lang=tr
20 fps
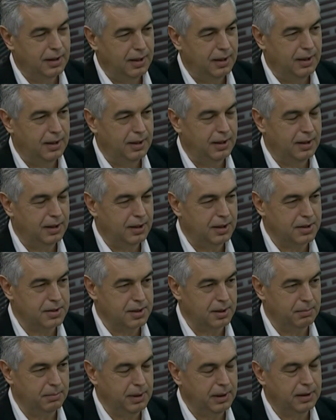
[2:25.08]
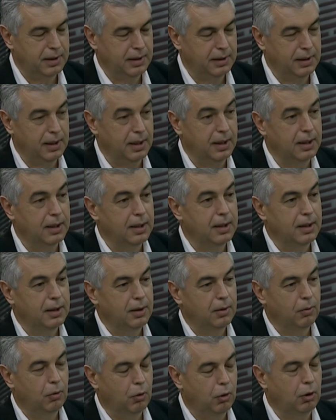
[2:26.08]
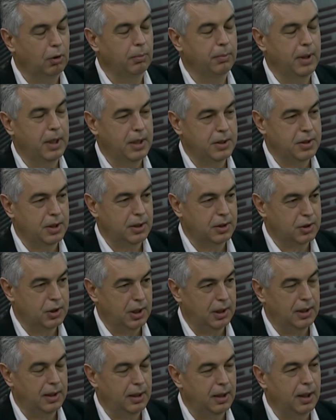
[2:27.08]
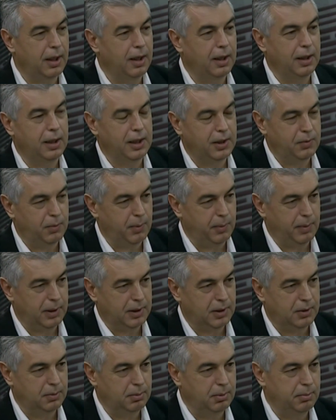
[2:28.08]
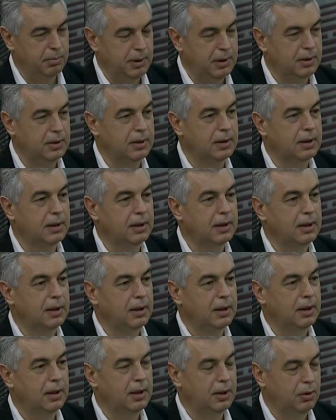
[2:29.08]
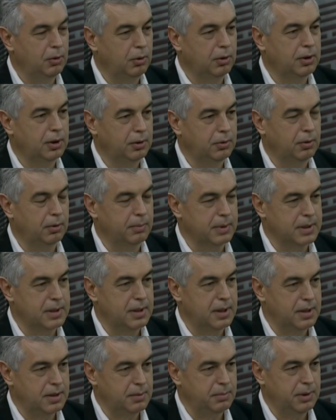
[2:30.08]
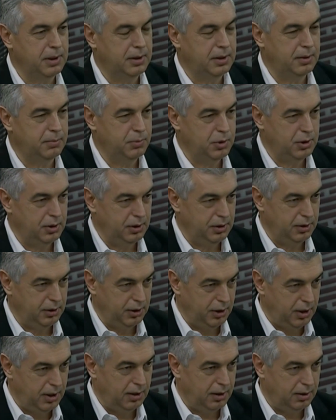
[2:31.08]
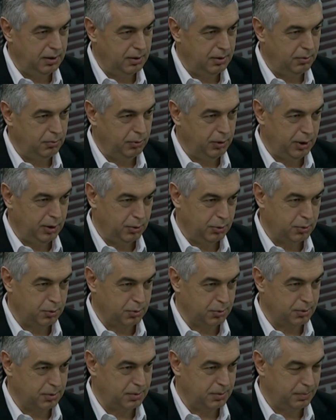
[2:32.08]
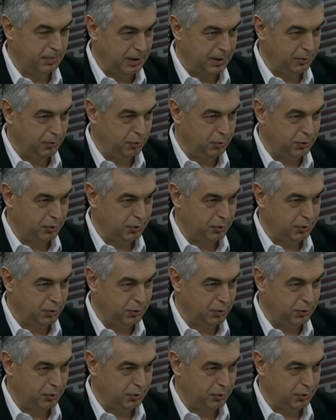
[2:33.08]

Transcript: e, kazanmak ya da olmayacak şeyleri hayal etmemek gibi bir e, noktada olması lazım yatırımcının diye uyarıyorsunuz. Ben tabii,